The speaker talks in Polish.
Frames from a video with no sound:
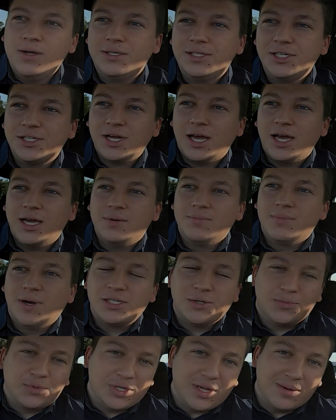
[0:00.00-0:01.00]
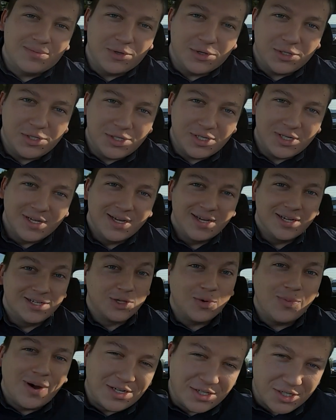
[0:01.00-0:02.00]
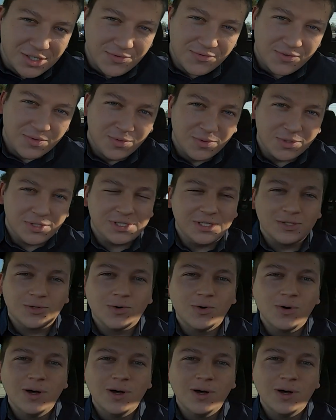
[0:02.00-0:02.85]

dzisiaj macie przyjemność zobaczyć w tym odcinku,